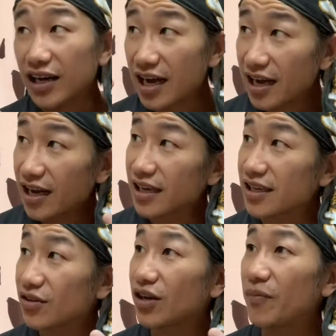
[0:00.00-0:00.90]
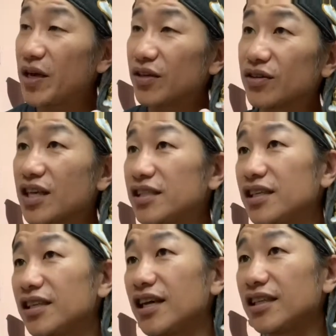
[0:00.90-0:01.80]
考え方とか勉強させ
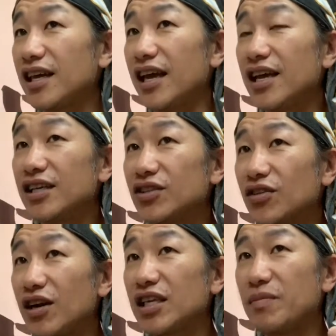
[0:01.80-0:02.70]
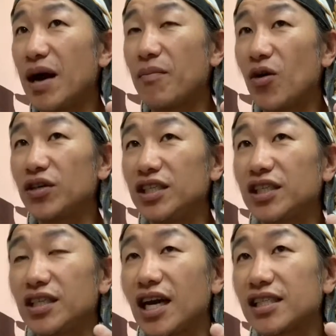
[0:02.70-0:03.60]
ていただいて、それは今も一
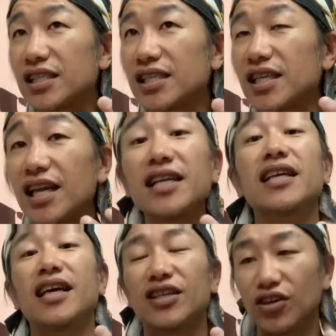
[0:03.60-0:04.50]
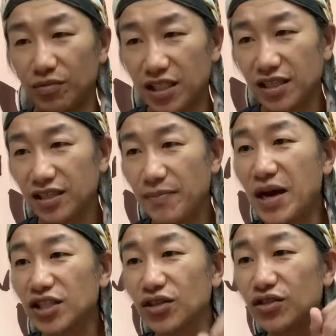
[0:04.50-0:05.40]
括させていただいております。で、
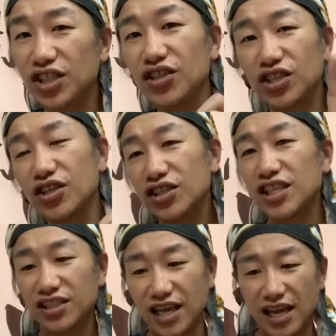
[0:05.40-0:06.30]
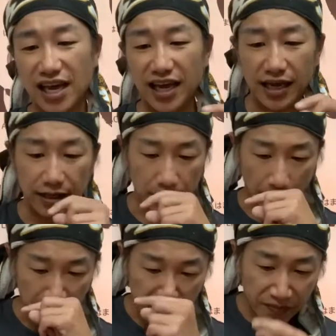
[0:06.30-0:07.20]
まあ、そのうちの一つですね、えー、っ
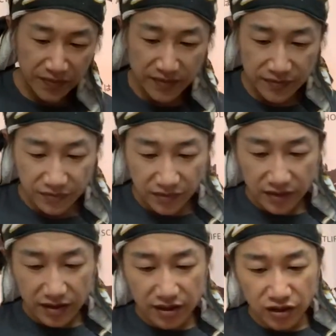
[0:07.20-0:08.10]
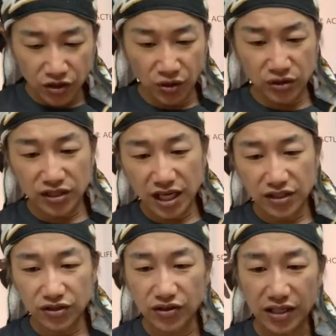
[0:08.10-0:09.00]
と、今日お伝え
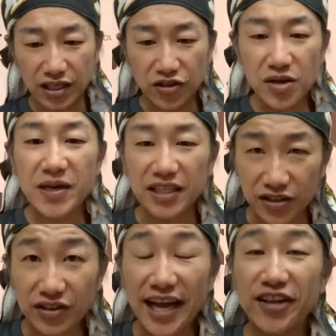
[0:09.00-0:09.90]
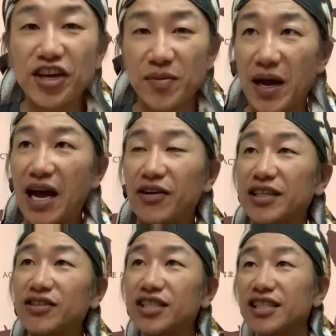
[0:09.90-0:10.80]
するのは、例えばですよ。例えば、
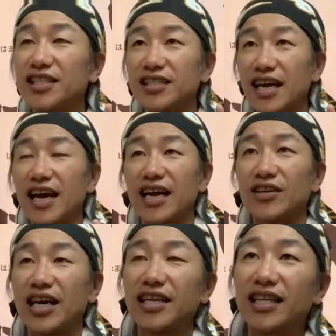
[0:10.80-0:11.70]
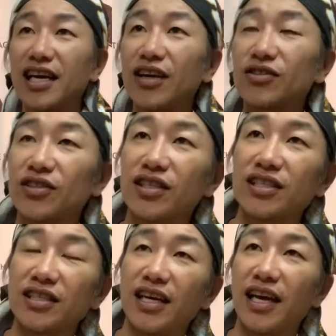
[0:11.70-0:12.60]
私ですね、あの、ありがたいことにで
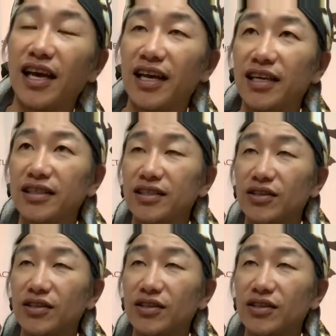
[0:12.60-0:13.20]
すね、